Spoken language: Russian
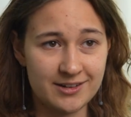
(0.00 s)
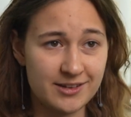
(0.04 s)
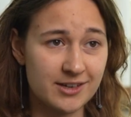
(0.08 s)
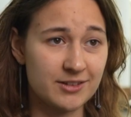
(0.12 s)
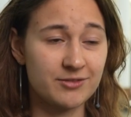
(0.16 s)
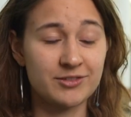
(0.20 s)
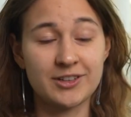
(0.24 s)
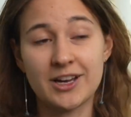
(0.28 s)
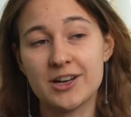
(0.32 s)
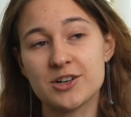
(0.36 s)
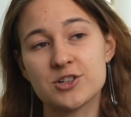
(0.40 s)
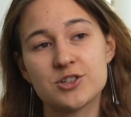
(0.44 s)

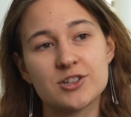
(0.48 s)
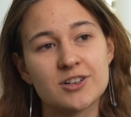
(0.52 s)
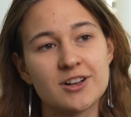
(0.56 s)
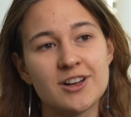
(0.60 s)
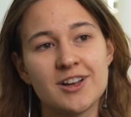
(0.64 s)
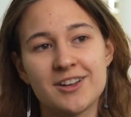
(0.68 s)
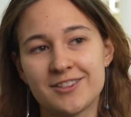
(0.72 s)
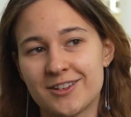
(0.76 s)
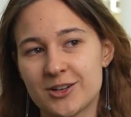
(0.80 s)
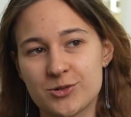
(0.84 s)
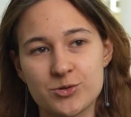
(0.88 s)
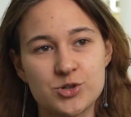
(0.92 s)
Нет, наш,
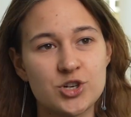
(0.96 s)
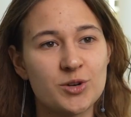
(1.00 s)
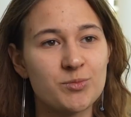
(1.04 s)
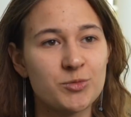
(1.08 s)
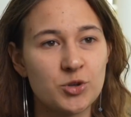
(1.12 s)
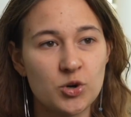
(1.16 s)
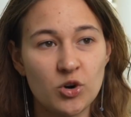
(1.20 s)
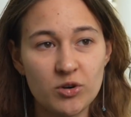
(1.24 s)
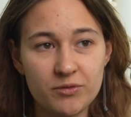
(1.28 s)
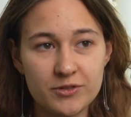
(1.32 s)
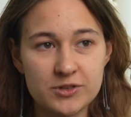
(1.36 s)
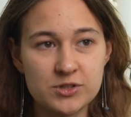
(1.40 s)
наш
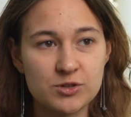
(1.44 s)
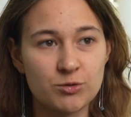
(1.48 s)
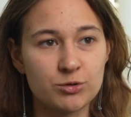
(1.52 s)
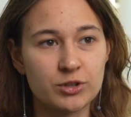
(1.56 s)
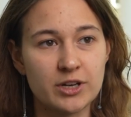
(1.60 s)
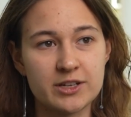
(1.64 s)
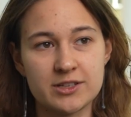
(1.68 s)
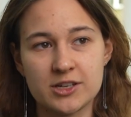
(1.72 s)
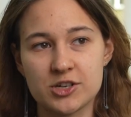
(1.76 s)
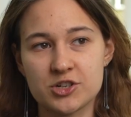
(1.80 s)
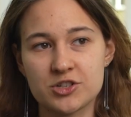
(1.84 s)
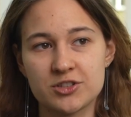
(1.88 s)
учебный офис, он,
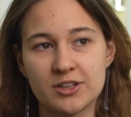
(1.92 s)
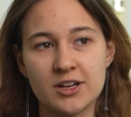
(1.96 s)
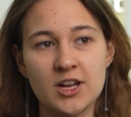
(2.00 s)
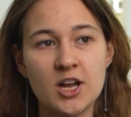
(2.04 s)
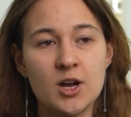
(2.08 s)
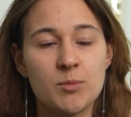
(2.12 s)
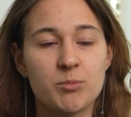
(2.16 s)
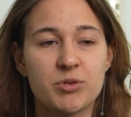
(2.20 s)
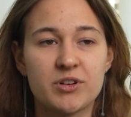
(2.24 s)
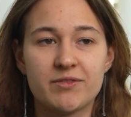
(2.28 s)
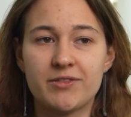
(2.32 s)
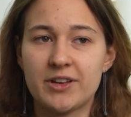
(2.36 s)
конечно,
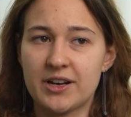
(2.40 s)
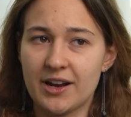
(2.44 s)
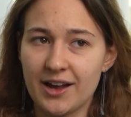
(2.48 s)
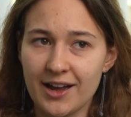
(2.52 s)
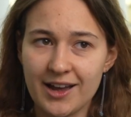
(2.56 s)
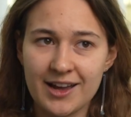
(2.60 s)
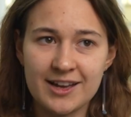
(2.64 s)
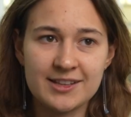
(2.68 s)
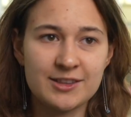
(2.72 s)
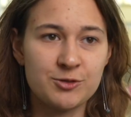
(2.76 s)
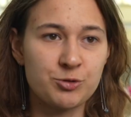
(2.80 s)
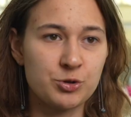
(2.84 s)

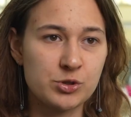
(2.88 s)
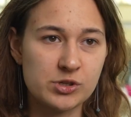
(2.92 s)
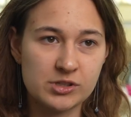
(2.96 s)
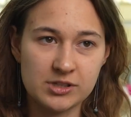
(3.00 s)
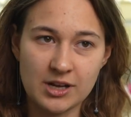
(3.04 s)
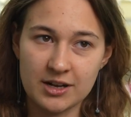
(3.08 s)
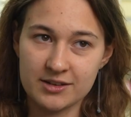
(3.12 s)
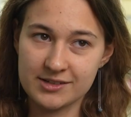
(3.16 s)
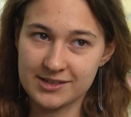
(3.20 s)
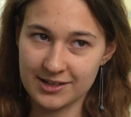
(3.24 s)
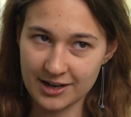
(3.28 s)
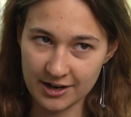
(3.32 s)
проверяет, он
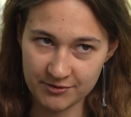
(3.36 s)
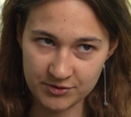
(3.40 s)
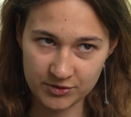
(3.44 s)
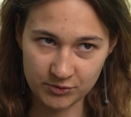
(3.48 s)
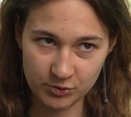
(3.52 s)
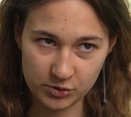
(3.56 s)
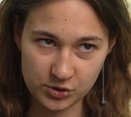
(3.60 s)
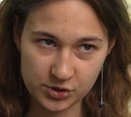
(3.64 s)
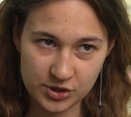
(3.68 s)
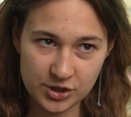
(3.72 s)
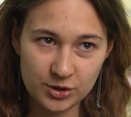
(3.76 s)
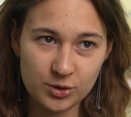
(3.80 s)

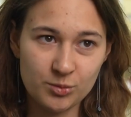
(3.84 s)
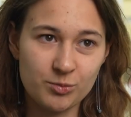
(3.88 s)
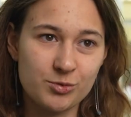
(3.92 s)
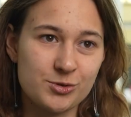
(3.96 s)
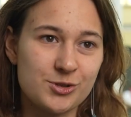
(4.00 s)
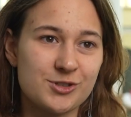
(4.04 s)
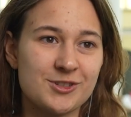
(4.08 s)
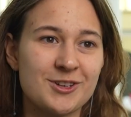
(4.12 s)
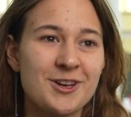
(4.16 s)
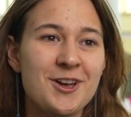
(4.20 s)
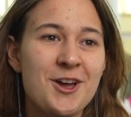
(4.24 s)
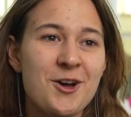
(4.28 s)
сравнивает
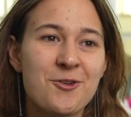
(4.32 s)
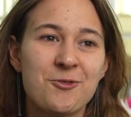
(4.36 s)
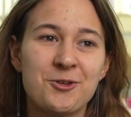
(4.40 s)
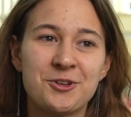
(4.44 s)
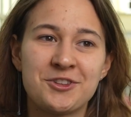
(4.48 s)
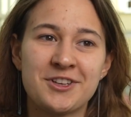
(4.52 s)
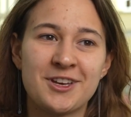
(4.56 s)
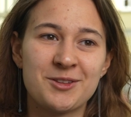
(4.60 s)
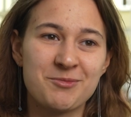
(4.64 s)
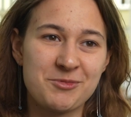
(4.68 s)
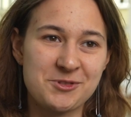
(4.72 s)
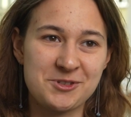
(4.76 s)
силобусы,
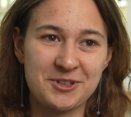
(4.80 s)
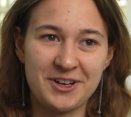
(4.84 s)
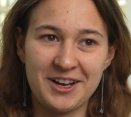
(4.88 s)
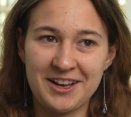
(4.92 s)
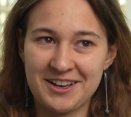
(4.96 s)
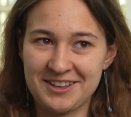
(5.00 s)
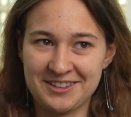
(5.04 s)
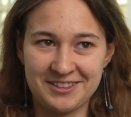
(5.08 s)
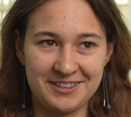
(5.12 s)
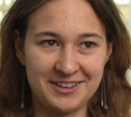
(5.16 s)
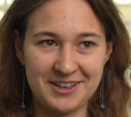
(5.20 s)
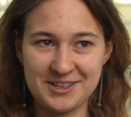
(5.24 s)
он не
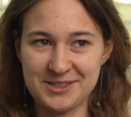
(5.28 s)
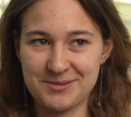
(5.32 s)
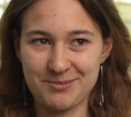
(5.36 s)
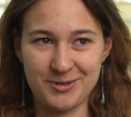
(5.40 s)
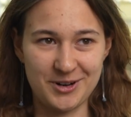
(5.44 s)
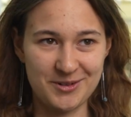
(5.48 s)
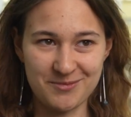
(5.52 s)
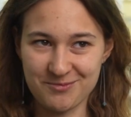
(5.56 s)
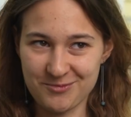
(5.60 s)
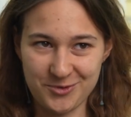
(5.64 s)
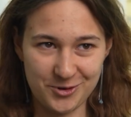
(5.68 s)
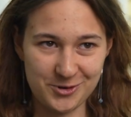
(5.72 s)
отпускает нас
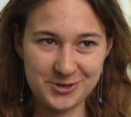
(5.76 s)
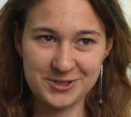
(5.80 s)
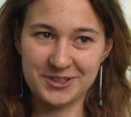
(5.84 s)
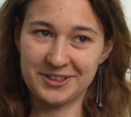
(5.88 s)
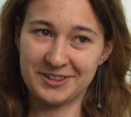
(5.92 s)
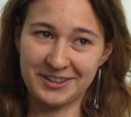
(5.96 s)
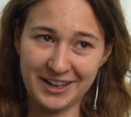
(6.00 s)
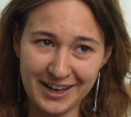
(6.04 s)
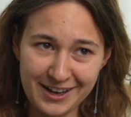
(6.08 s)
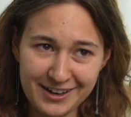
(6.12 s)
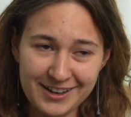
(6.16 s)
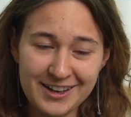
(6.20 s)
прям просто
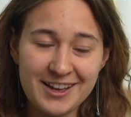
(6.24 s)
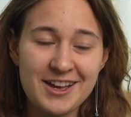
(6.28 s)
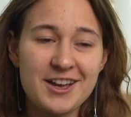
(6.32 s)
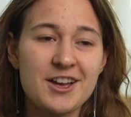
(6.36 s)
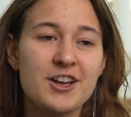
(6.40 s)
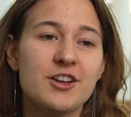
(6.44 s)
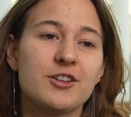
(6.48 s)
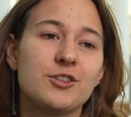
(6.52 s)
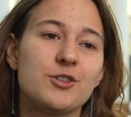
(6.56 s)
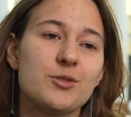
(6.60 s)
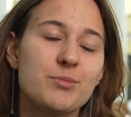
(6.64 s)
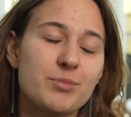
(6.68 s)
так,
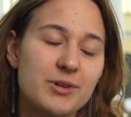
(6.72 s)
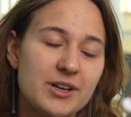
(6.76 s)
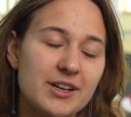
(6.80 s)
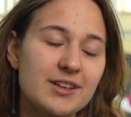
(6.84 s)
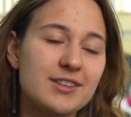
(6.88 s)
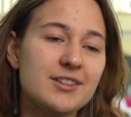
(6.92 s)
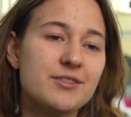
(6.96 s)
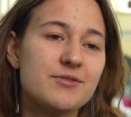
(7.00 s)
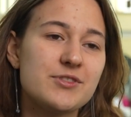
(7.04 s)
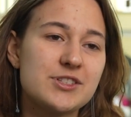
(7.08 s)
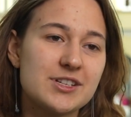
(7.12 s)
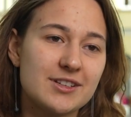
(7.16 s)
но при
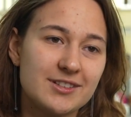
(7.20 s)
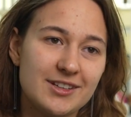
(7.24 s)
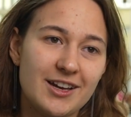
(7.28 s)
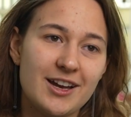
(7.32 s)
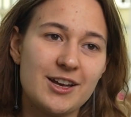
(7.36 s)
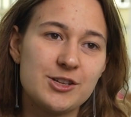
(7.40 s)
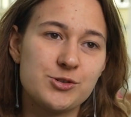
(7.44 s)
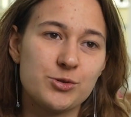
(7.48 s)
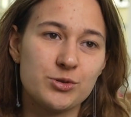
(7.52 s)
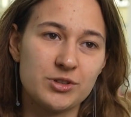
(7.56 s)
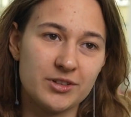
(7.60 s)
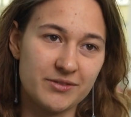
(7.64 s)
этом
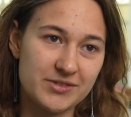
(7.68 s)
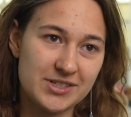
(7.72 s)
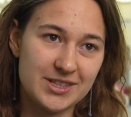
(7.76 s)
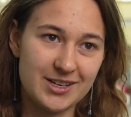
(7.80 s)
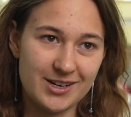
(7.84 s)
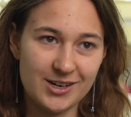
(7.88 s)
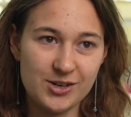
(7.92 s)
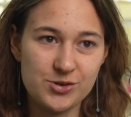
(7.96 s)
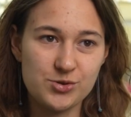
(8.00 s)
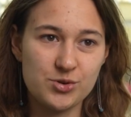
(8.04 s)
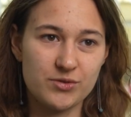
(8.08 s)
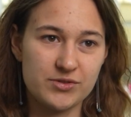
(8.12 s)
всегда идет
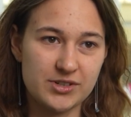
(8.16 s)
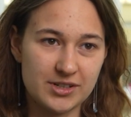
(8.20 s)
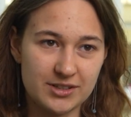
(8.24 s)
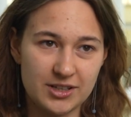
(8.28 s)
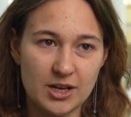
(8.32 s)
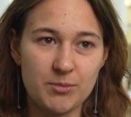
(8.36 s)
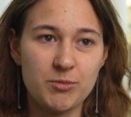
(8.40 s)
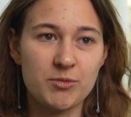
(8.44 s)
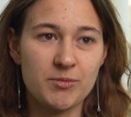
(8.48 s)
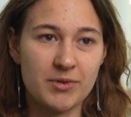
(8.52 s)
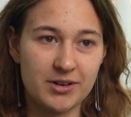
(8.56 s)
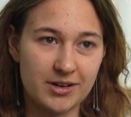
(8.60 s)
навстречу и
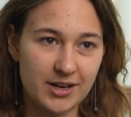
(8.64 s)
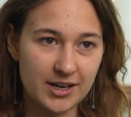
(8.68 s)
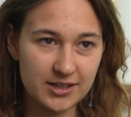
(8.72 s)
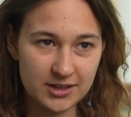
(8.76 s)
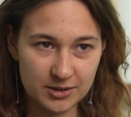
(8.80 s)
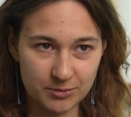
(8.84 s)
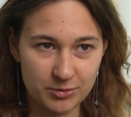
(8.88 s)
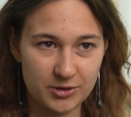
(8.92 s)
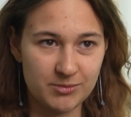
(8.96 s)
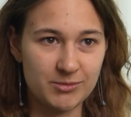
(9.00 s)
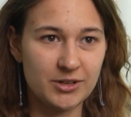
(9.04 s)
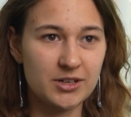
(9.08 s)
всегда помогает,
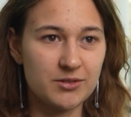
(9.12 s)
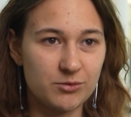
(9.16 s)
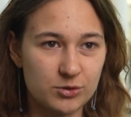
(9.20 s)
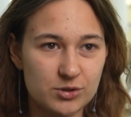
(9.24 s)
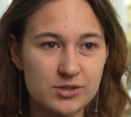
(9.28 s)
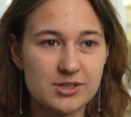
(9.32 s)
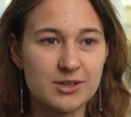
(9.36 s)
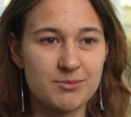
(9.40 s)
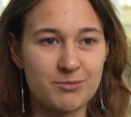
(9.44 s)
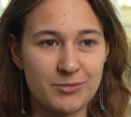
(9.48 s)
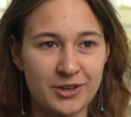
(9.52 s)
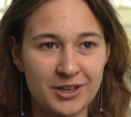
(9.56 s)
например,
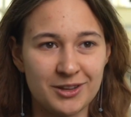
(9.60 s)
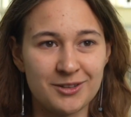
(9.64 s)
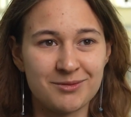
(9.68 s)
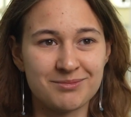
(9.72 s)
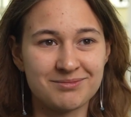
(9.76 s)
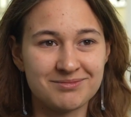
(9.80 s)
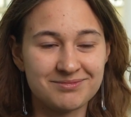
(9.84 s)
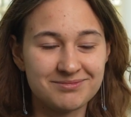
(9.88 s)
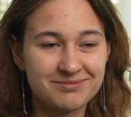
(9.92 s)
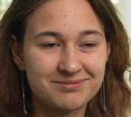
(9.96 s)
вот с обменом.